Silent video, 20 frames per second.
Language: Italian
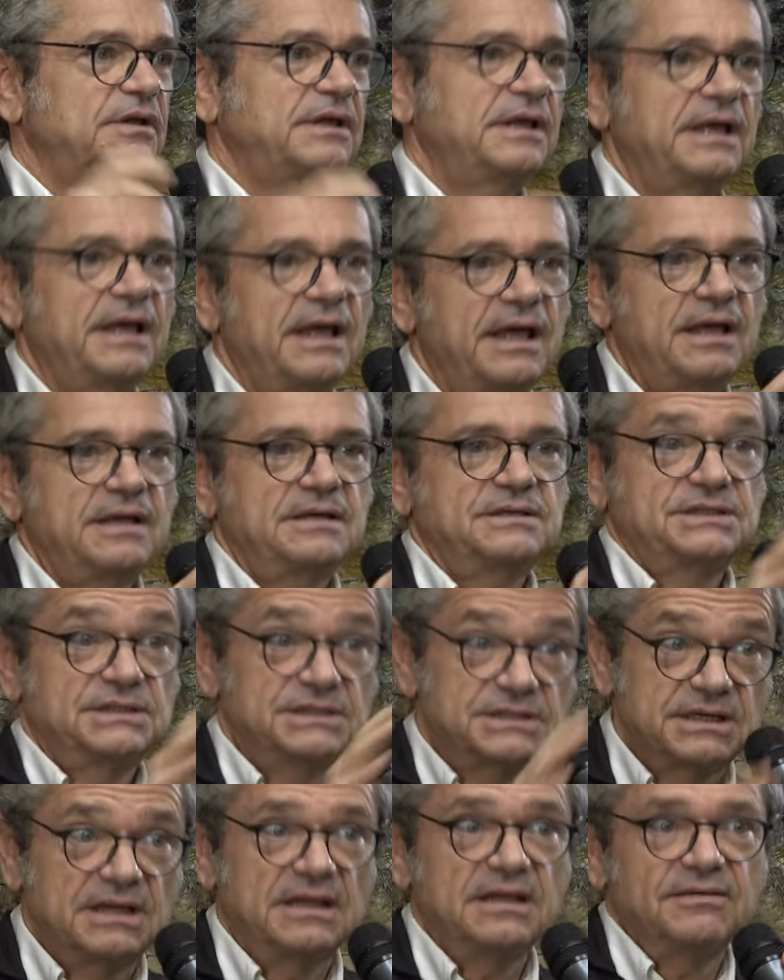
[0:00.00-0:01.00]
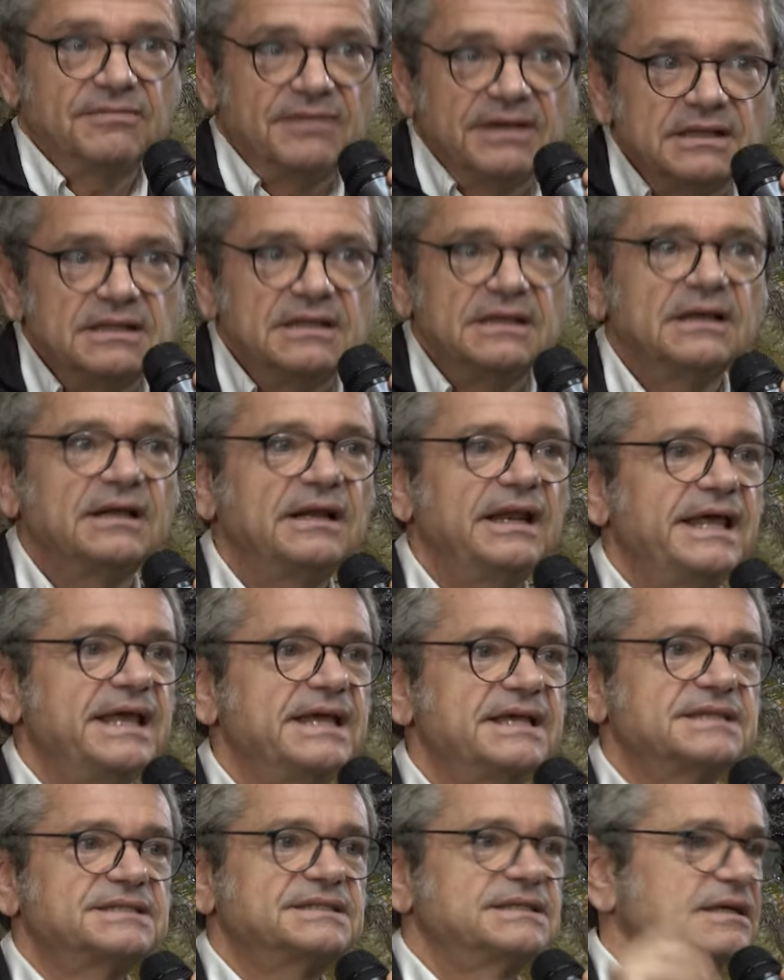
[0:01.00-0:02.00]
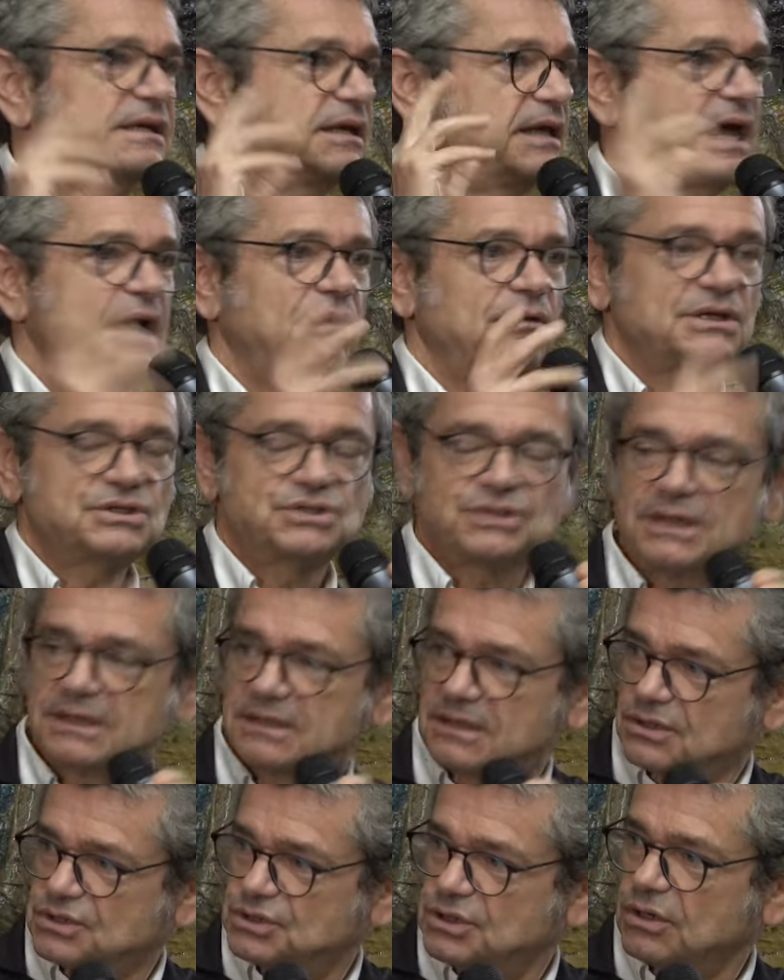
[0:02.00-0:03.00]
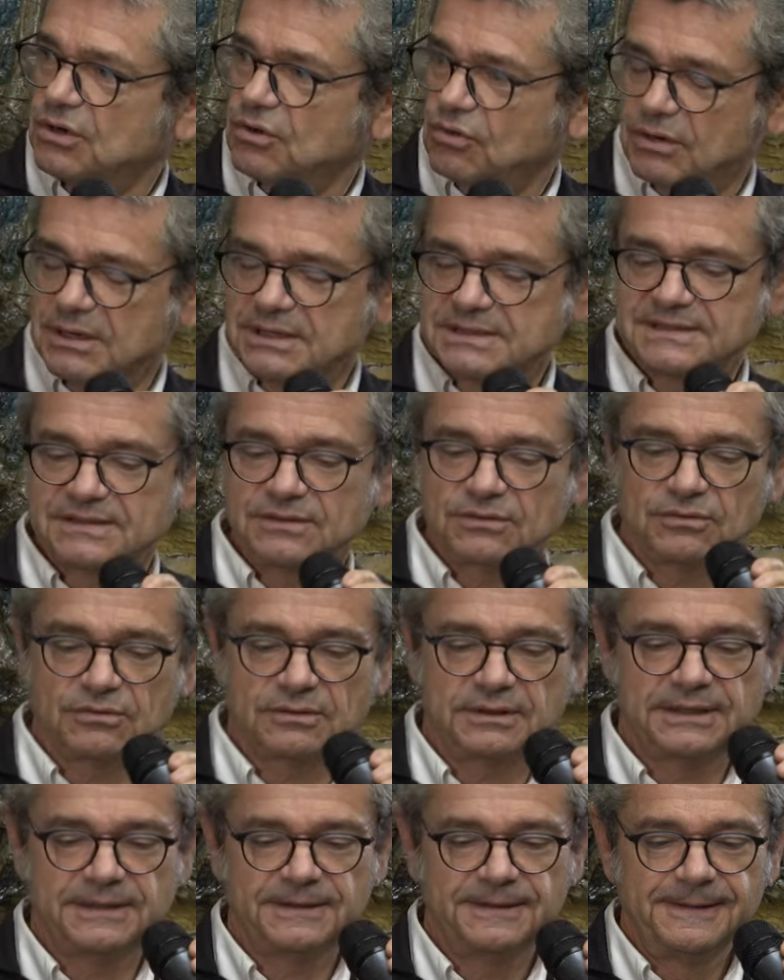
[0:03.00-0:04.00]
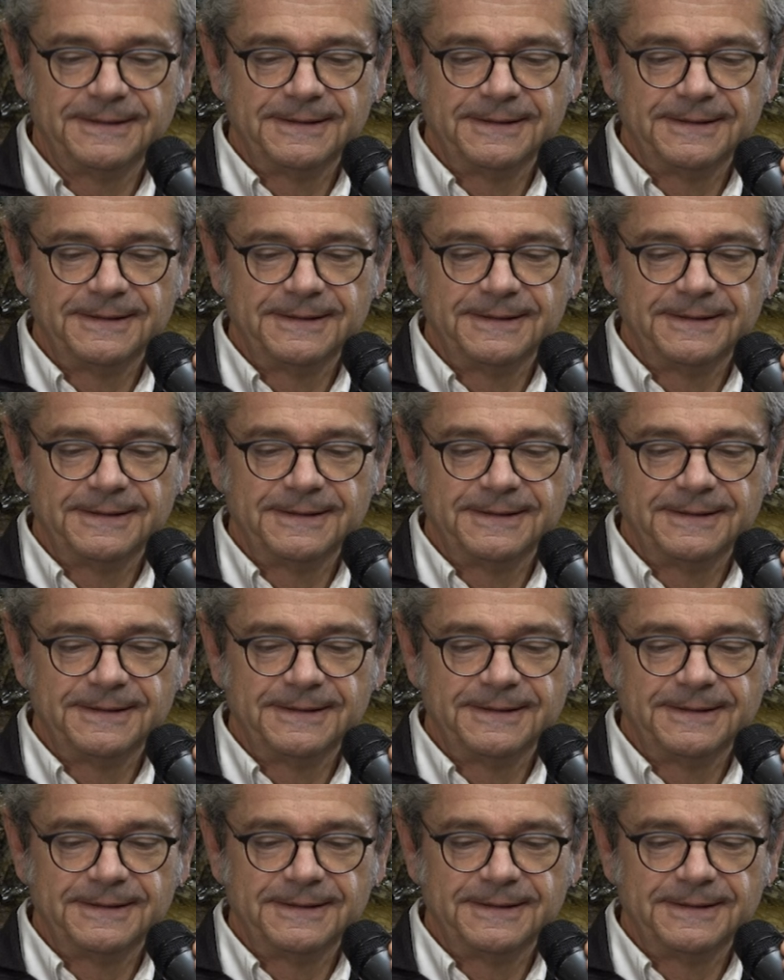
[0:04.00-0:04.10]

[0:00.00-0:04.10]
che si scrive in inglese, che ha una certa circolazione.